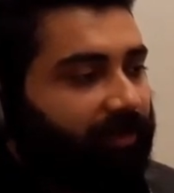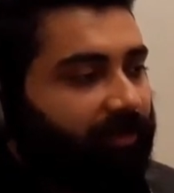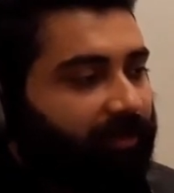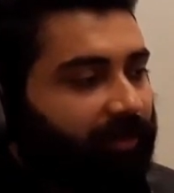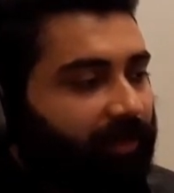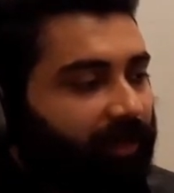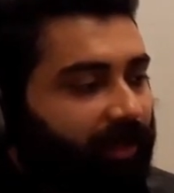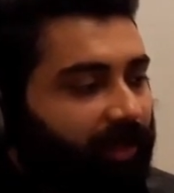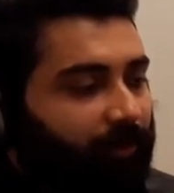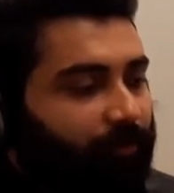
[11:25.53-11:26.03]

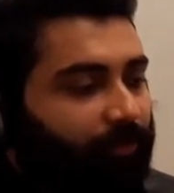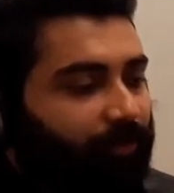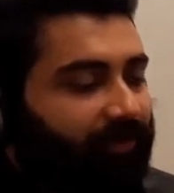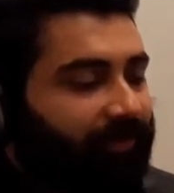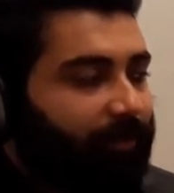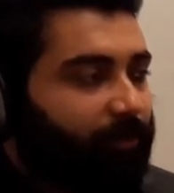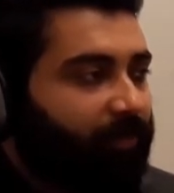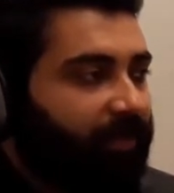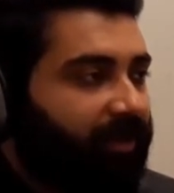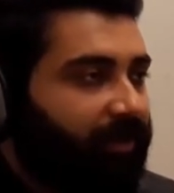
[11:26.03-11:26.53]
आप
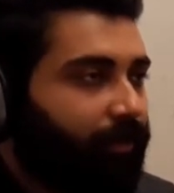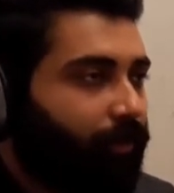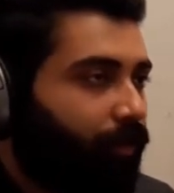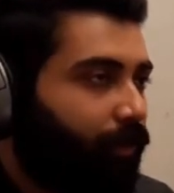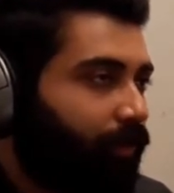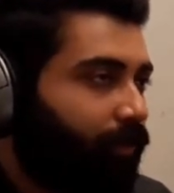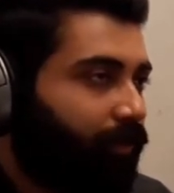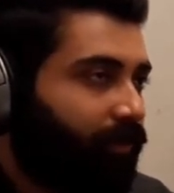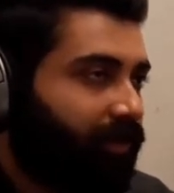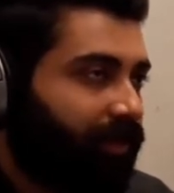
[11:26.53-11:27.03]
किसी
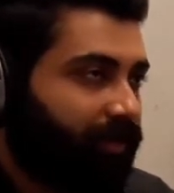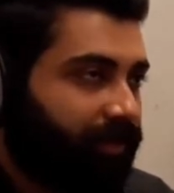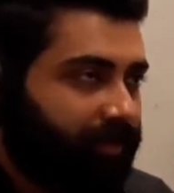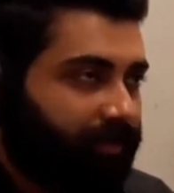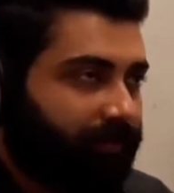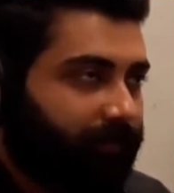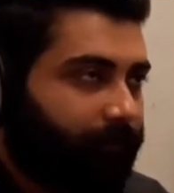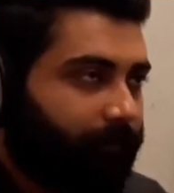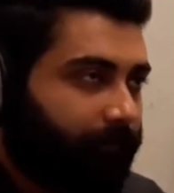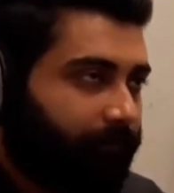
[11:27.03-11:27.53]
मिनटोर को देखें
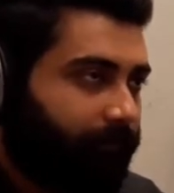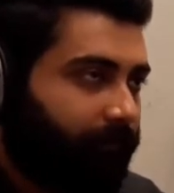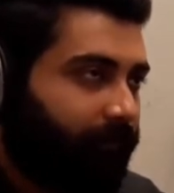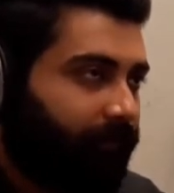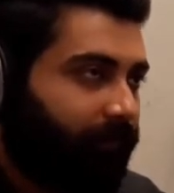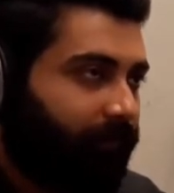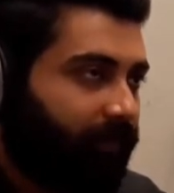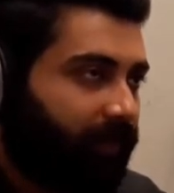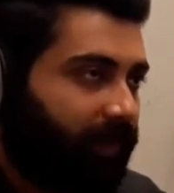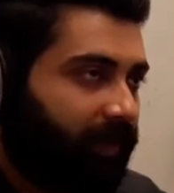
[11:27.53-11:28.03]

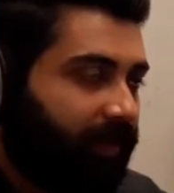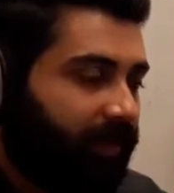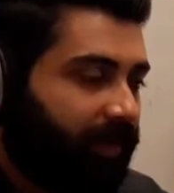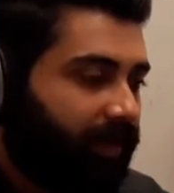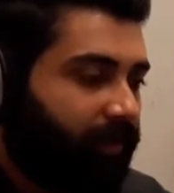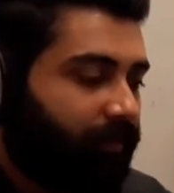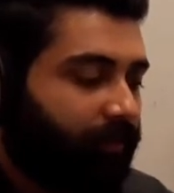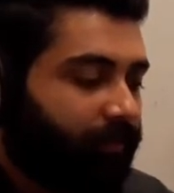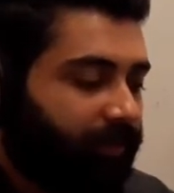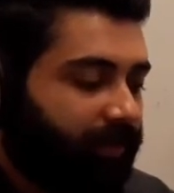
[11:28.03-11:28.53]

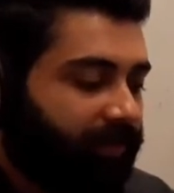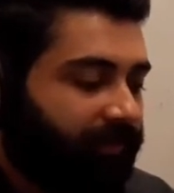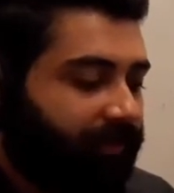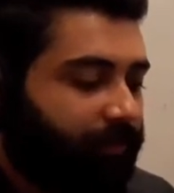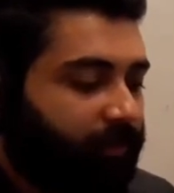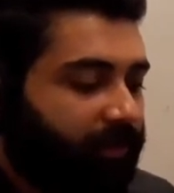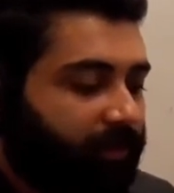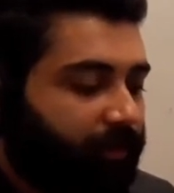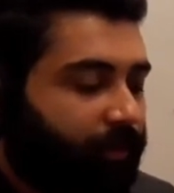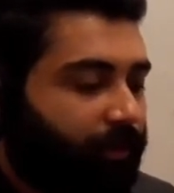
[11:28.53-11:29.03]
आप अपने किसी
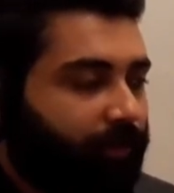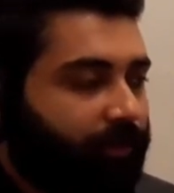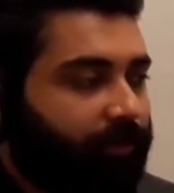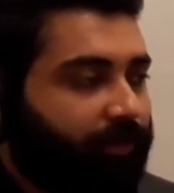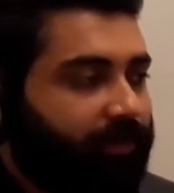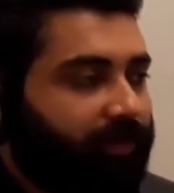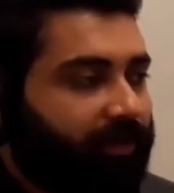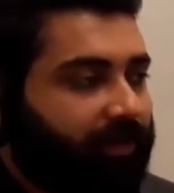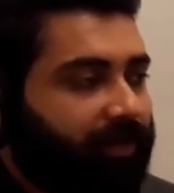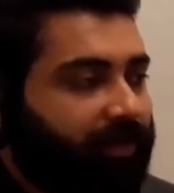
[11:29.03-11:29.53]
मिनटोर को
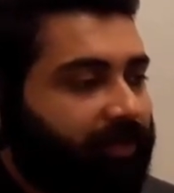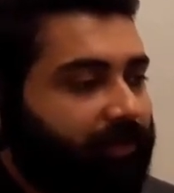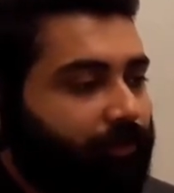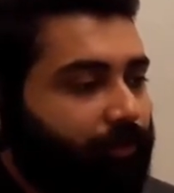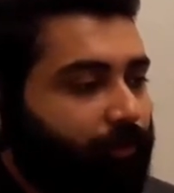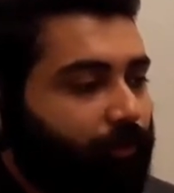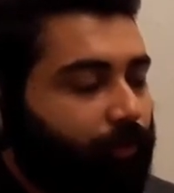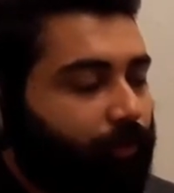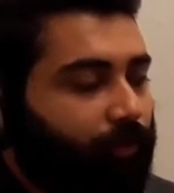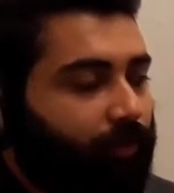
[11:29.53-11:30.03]
देखें
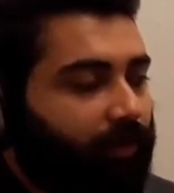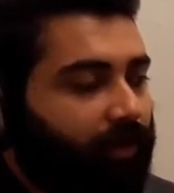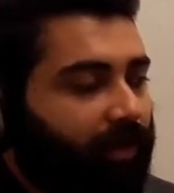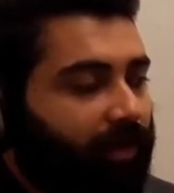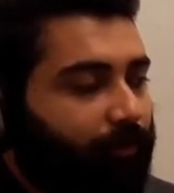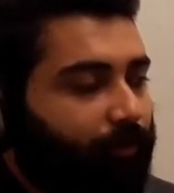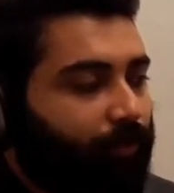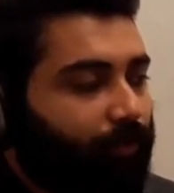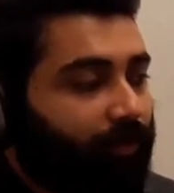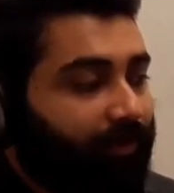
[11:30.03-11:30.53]
जो
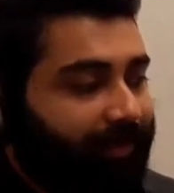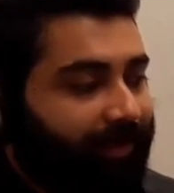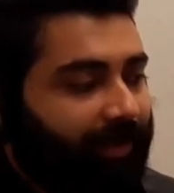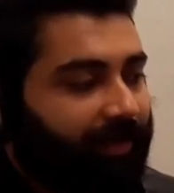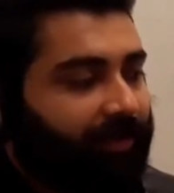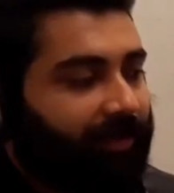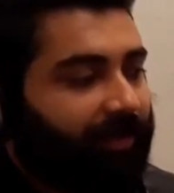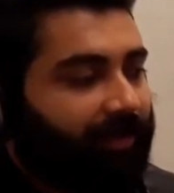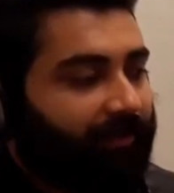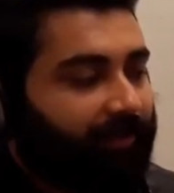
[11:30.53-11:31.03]
आपको
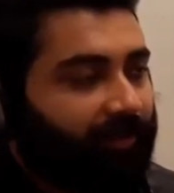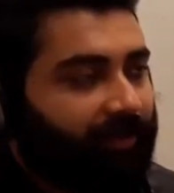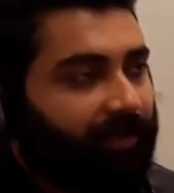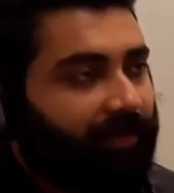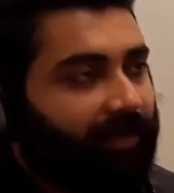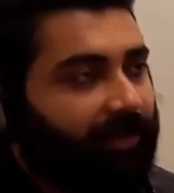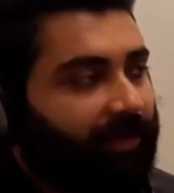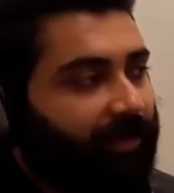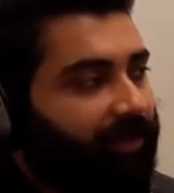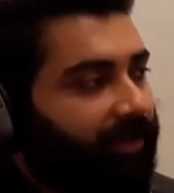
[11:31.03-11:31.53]
गाइड कर सके
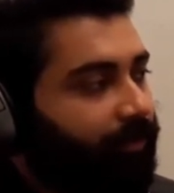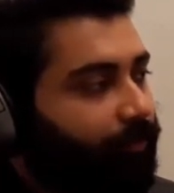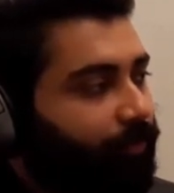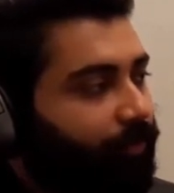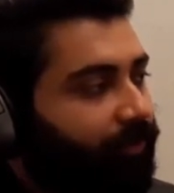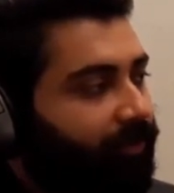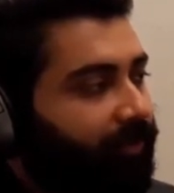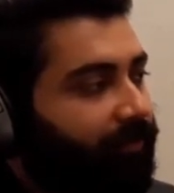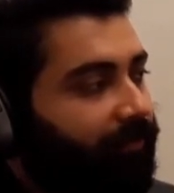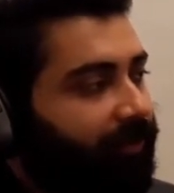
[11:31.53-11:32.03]
एक आपको
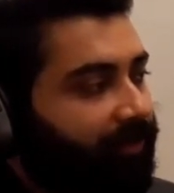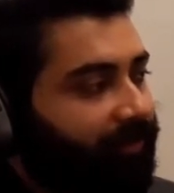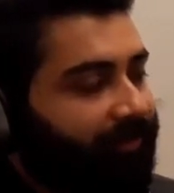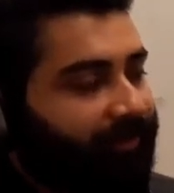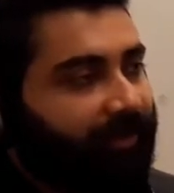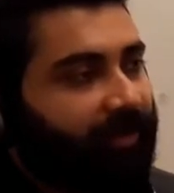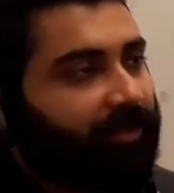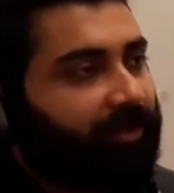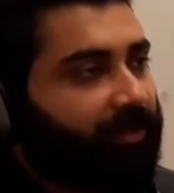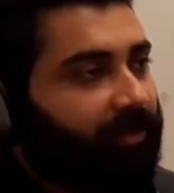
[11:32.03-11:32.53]
सिर्फ
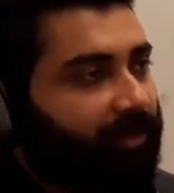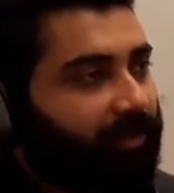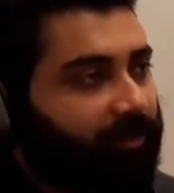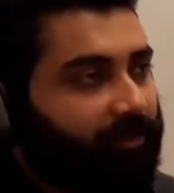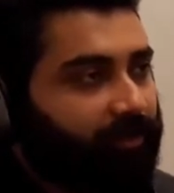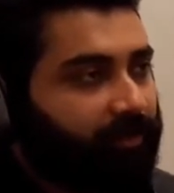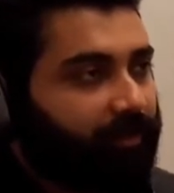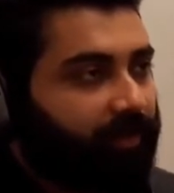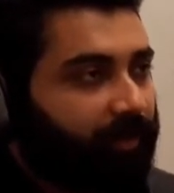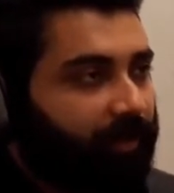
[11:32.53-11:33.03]
रास्ता दिखा
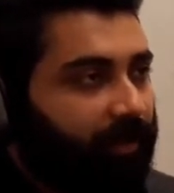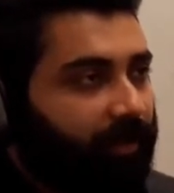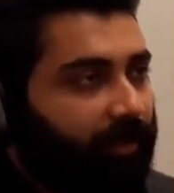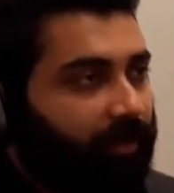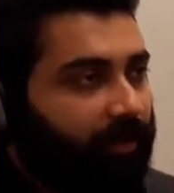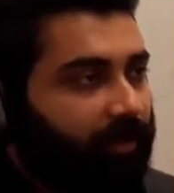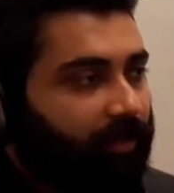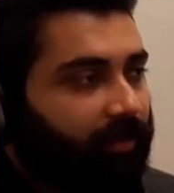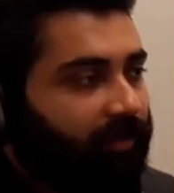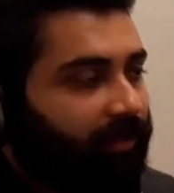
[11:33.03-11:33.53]
दे
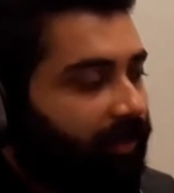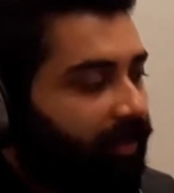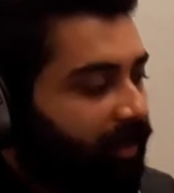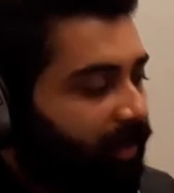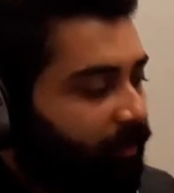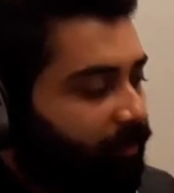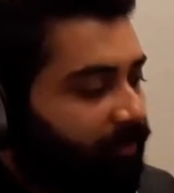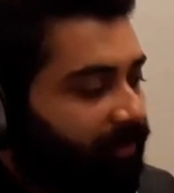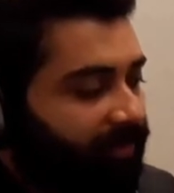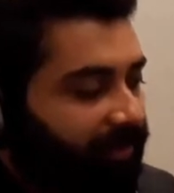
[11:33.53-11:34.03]
ठीक है कि
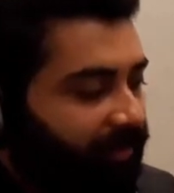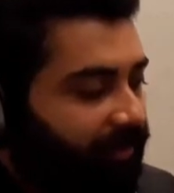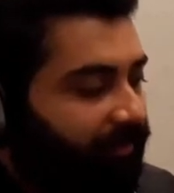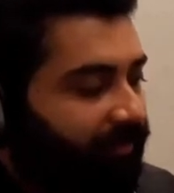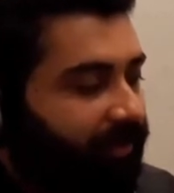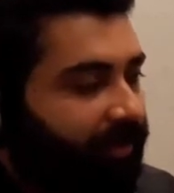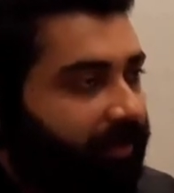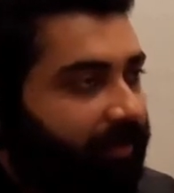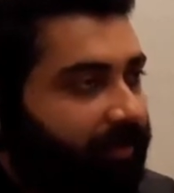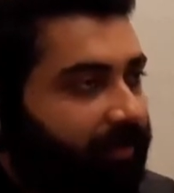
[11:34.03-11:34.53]
आपकी ये
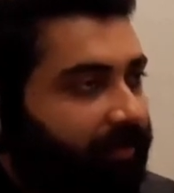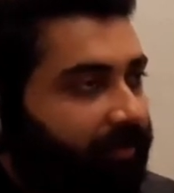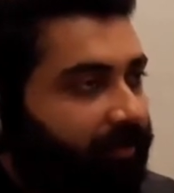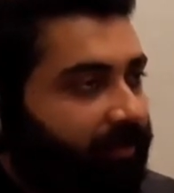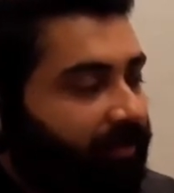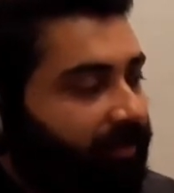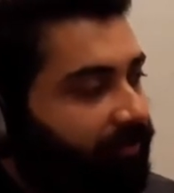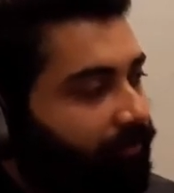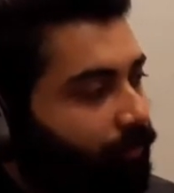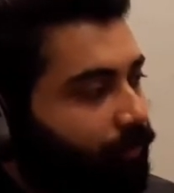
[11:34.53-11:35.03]
स्किल्स है
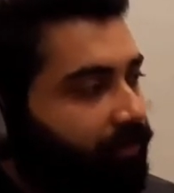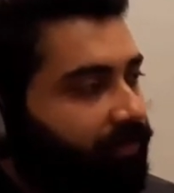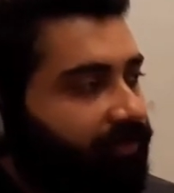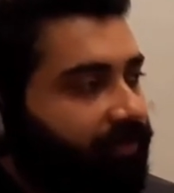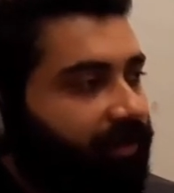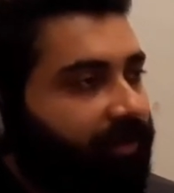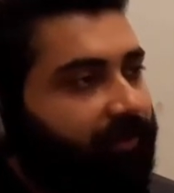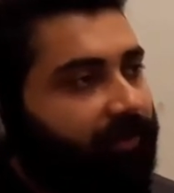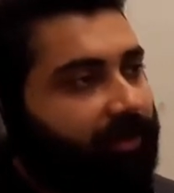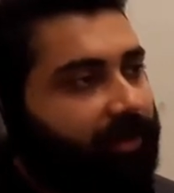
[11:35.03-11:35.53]
इसको इस
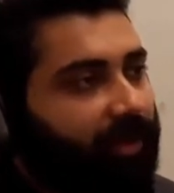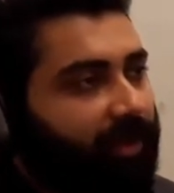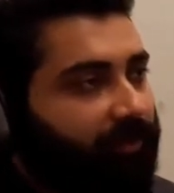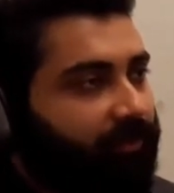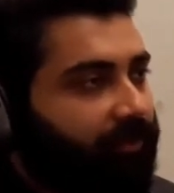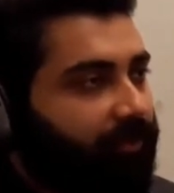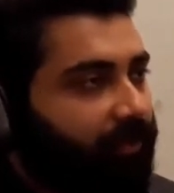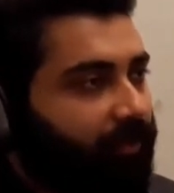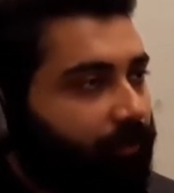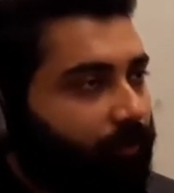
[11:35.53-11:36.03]
तरह से कैच
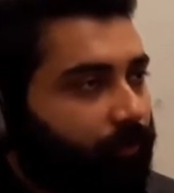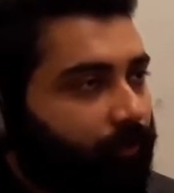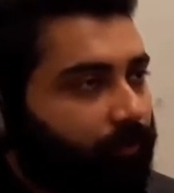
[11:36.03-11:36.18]
कर लो